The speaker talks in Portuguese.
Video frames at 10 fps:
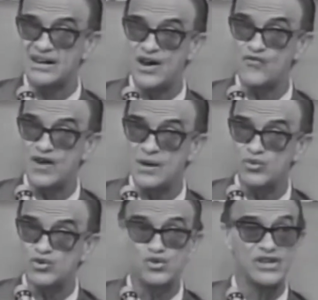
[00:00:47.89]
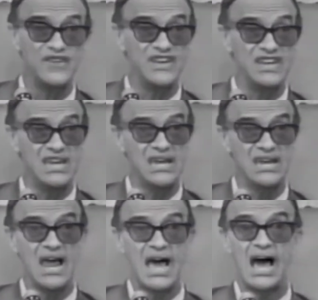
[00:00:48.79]
Não vamos nos
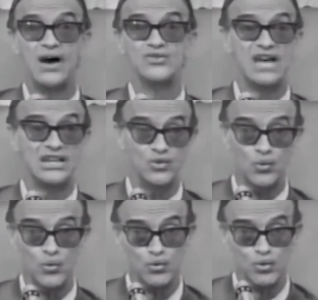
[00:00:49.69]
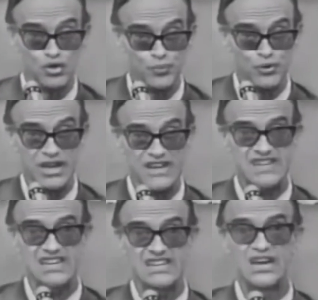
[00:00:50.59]
referir aos adultos,
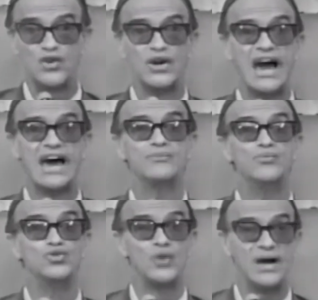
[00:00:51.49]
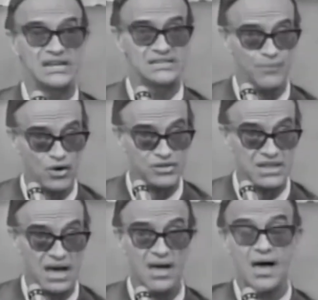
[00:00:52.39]
porque seria alongar muito a
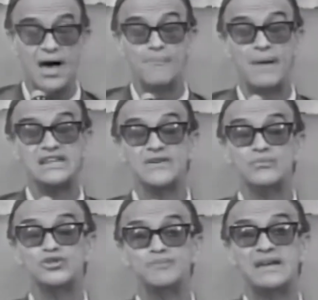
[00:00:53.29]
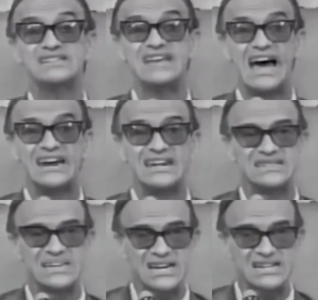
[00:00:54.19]
resposta, mas vamos pensar
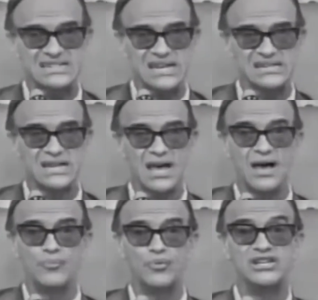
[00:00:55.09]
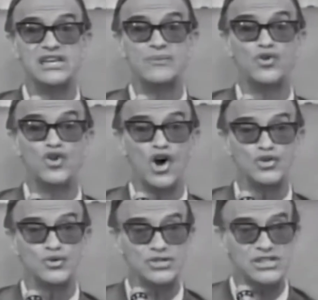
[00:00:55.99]
nas crianças, por exemplo,
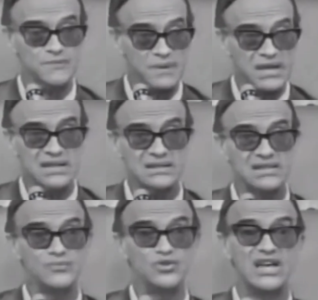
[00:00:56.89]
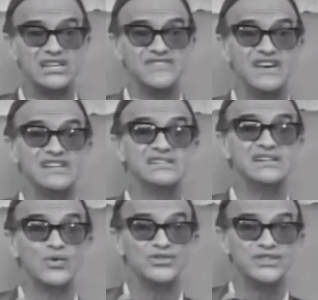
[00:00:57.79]
nós, os espíritas, muitas
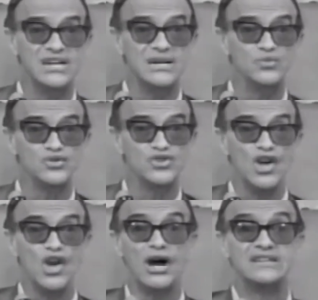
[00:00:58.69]
vezes encontramos